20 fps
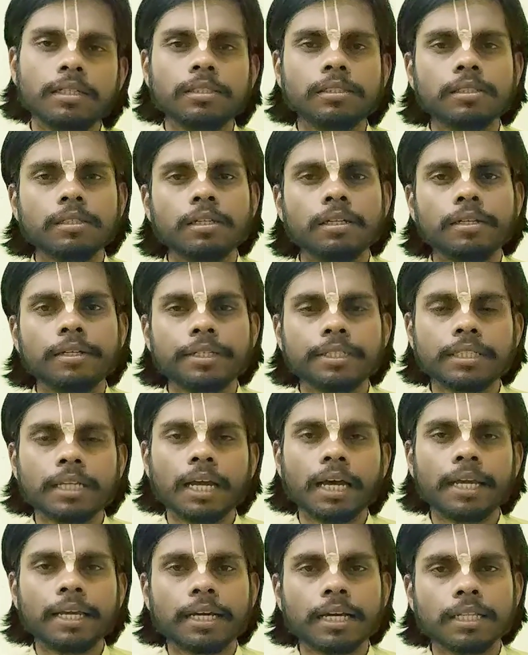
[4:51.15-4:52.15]
इस
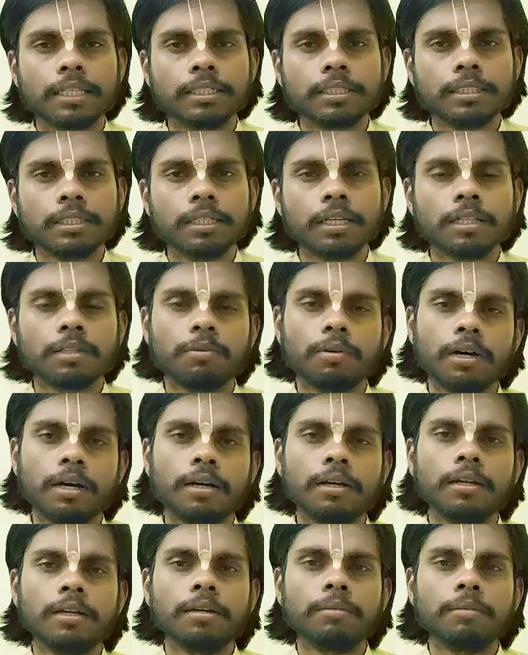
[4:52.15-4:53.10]
निर्जला एकादशी अथवा